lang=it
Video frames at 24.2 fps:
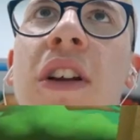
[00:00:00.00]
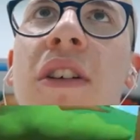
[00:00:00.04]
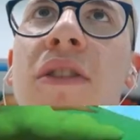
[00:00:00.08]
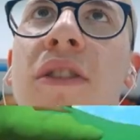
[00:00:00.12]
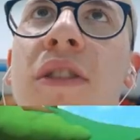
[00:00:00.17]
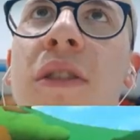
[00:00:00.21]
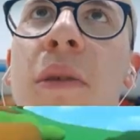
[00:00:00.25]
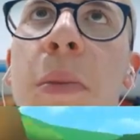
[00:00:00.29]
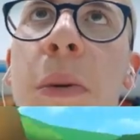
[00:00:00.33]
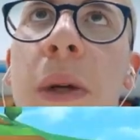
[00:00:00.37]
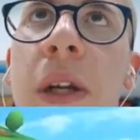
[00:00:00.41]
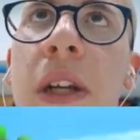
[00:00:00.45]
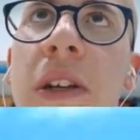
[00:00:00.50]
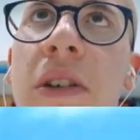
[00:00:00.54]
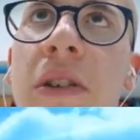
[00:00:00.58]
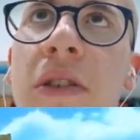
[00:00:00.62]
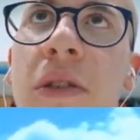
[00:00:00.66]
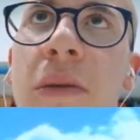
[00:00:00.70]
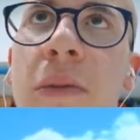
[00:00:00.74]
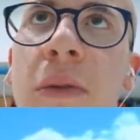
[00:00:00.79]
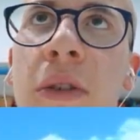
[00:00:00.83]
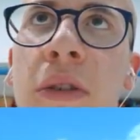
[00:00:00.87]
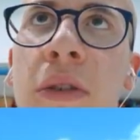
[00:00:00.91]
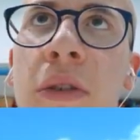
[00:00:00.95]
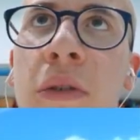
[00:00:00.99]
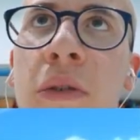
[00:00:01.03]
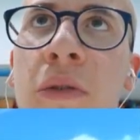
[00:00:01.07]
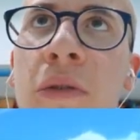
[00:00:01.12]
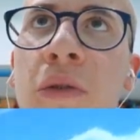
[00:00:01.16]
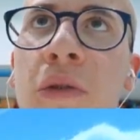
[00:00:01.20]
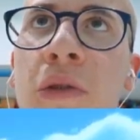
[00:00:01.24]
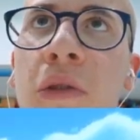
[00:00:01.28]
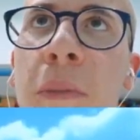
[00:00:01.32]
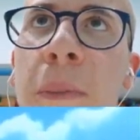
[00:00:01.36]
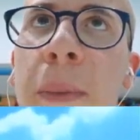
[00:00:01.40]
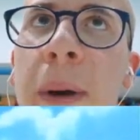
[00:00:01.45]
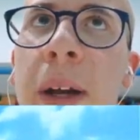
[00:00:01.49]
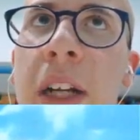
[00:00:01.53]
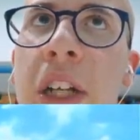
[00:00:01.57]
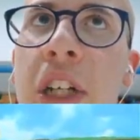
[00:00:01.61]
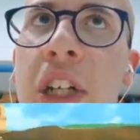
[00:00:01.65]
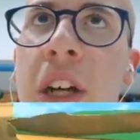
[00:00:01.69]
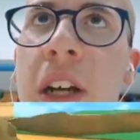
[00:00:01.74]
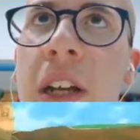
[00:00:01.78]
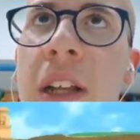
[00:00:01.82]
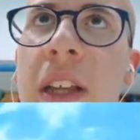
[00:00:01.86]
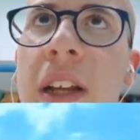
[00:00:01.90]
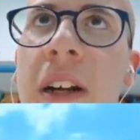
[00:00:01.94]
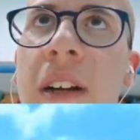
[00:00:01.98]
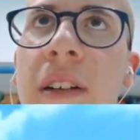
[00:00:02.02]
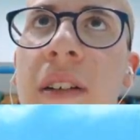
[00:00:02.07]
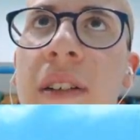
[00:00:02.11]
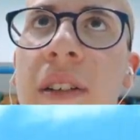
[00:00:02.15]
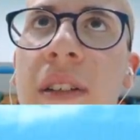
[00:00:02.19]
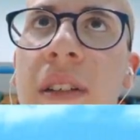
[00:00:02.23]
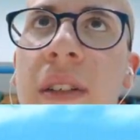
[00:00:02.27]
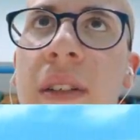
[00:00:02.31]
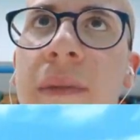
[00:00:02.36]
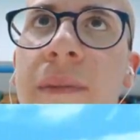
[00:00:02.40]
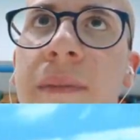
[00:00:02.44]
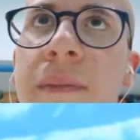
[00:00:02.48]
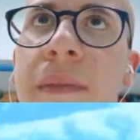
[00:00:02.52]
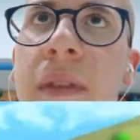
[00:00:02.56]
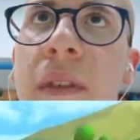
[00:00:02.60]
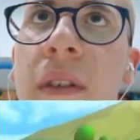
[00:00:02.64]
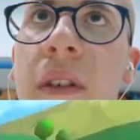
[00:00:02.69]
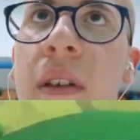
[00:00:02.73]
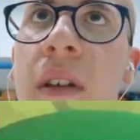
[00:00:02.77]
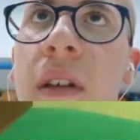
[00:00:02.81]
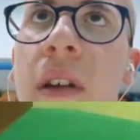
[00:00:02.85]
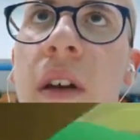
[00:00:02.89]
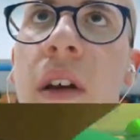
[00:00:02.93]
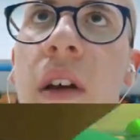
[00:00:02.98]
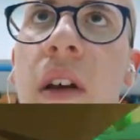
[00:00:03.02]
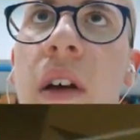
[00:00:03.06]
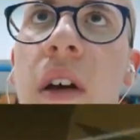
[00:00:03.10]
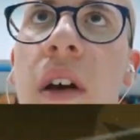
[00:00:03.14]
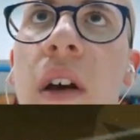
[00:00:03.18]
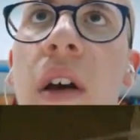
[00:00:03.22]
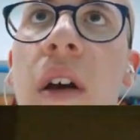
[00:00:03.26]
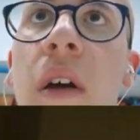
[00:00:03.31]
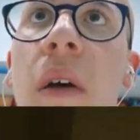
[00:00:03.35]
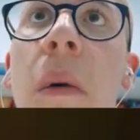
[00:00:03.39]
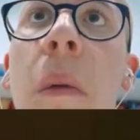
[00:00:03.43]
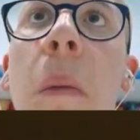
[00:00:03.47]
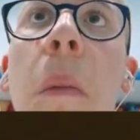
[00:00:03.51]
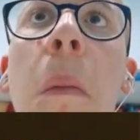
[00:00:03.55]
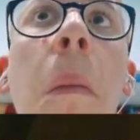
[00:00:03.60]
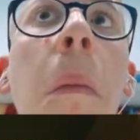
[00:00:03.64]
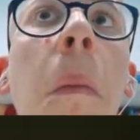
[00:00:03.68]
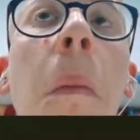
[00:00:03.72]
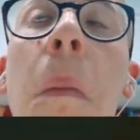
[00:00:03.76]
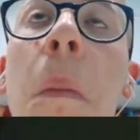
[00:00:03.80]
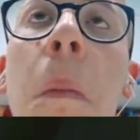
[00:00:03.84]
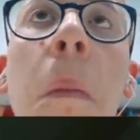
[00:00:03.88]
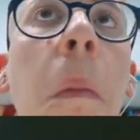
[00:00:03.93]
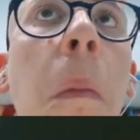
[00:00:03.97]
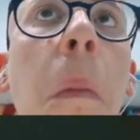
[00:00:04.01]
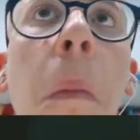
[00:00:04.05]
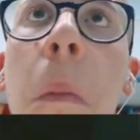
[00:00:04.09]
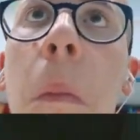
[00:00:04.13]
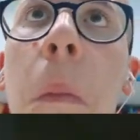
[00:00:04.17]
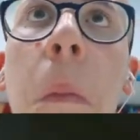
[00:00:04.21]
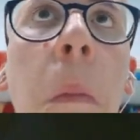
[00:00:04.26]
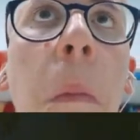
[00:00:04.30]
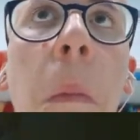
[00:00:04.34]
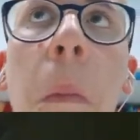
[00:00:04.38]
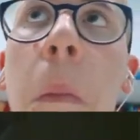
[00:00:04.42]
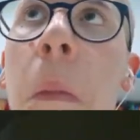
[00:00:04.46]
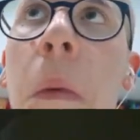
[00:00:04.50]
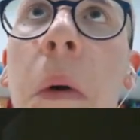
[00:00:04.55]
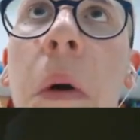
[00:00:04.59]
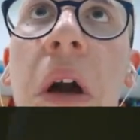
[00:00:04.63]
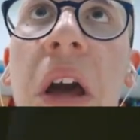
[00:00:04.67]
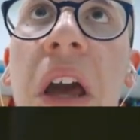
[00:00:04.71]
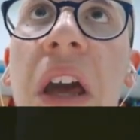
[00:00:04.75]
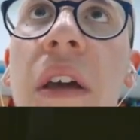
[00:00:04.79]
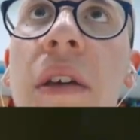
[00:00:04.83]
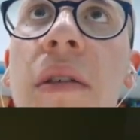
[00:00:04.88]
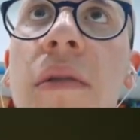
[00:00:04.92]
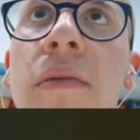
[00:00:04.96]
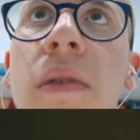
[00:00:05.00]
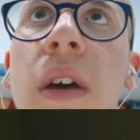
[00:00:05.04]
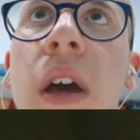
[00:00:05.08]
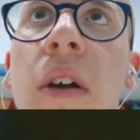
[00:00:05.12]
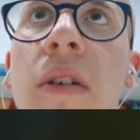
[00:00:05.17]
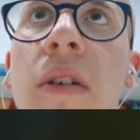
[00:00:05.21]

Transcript: nell'ultimo periodo, molto cupe, eccetera. Uh, Ok, che